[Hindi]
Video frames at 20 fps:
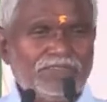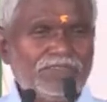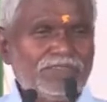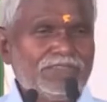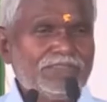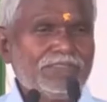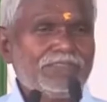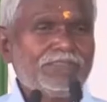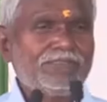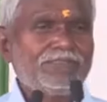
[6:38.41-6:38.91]

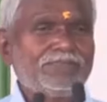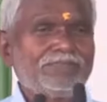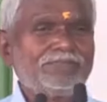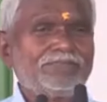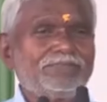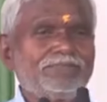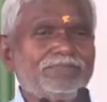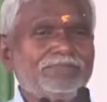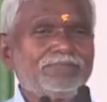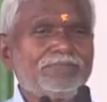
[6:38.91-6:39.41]
माझी जी
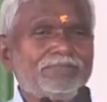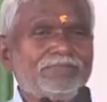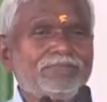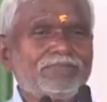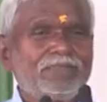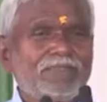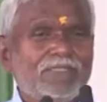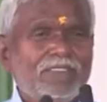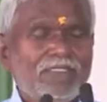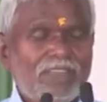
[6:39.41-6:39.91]

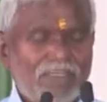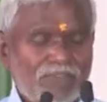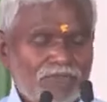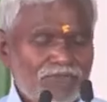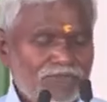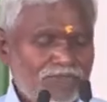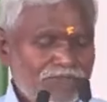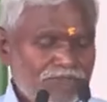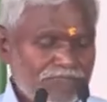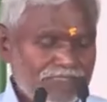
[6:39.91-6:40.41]

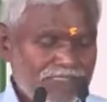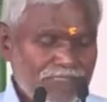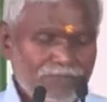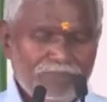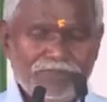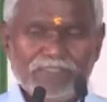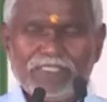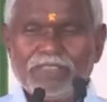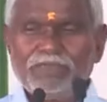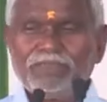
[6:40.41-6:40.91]

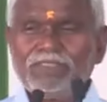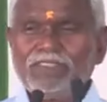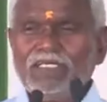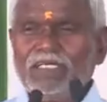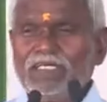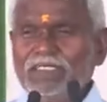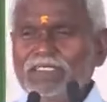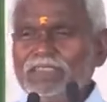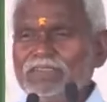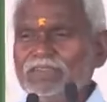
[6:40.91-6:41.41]
सीकेपी के
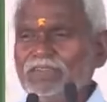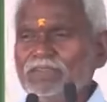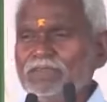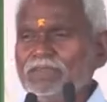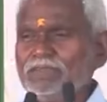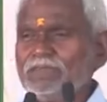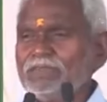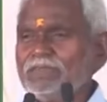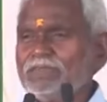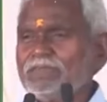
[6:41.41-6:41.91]
विधायक